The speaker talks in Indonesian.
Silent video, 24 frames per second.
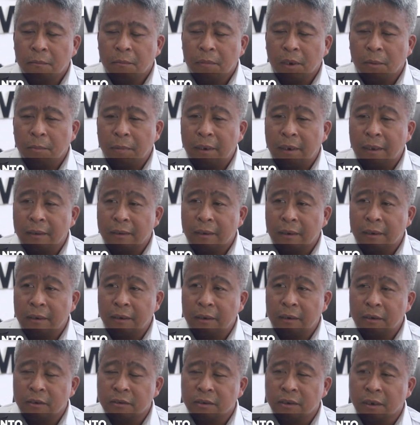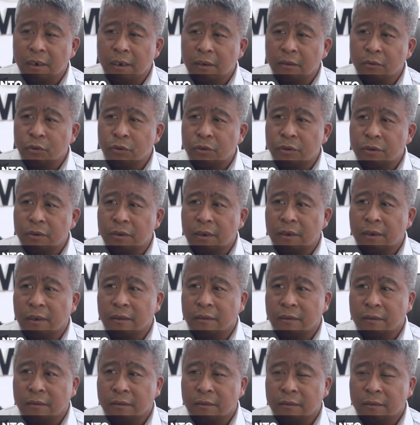perbedaan tadi 100
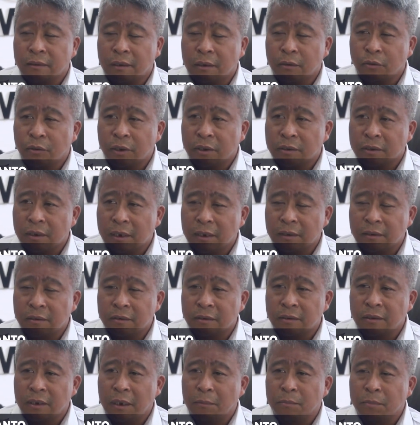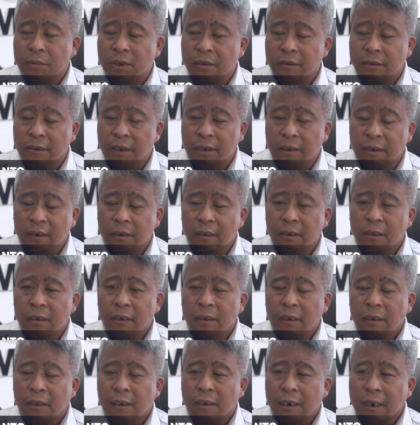nanotesla di setiap titik
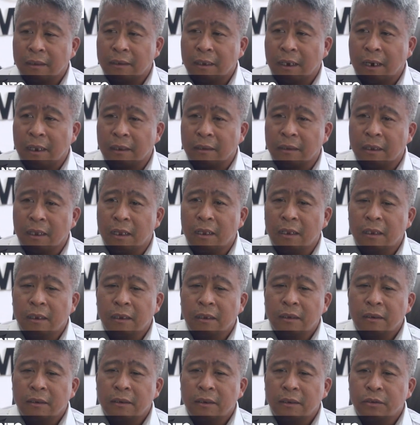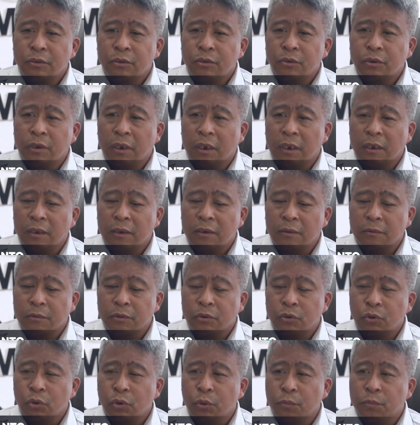rata-rata itu sudah
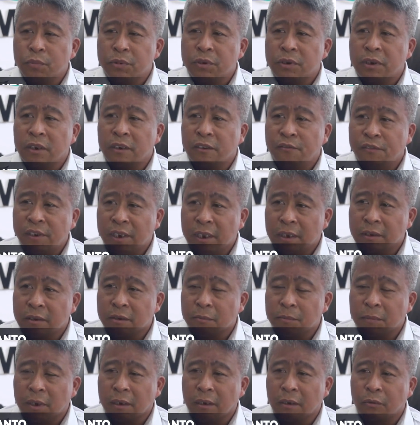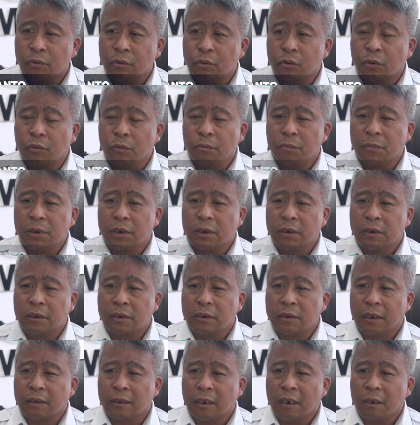cukup signifikan sebenarnya untuk
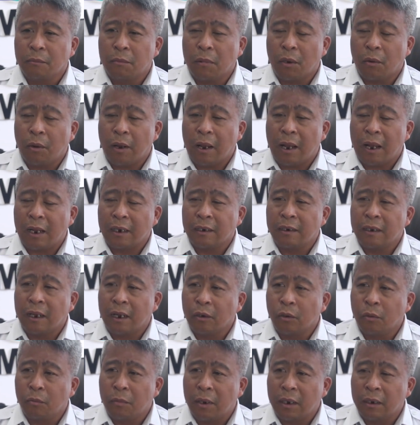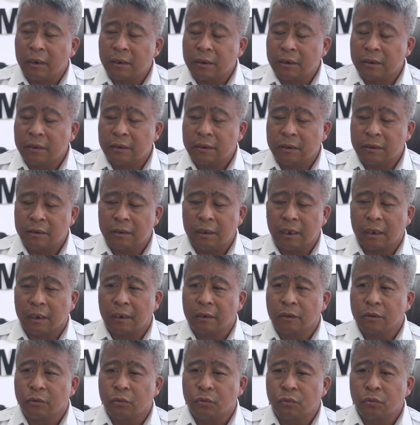menyatakan bahwa ada anomali di
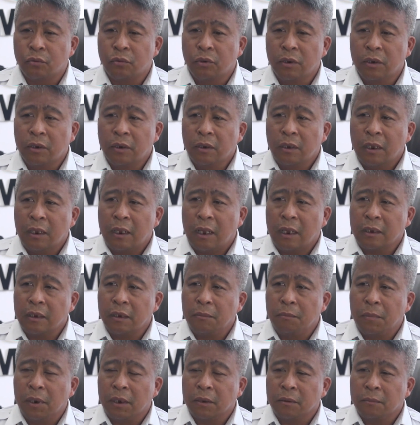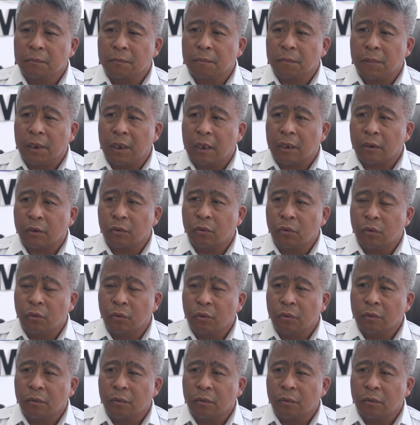daerah itu akibat pengaruh